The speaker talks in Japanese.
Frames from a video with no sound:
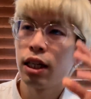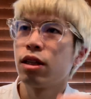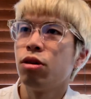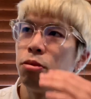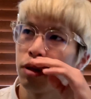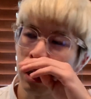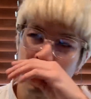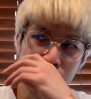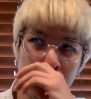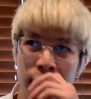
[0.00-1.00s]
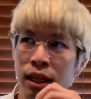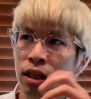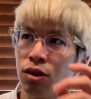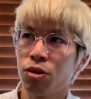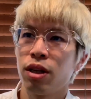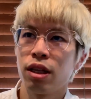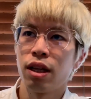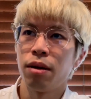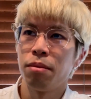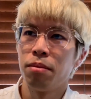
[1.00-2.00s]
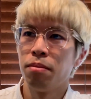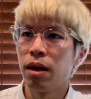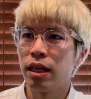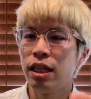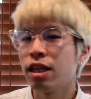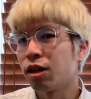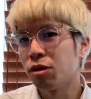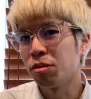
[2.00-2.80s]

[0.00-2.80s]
いなって思ったかというか、75点って。まあいいけど、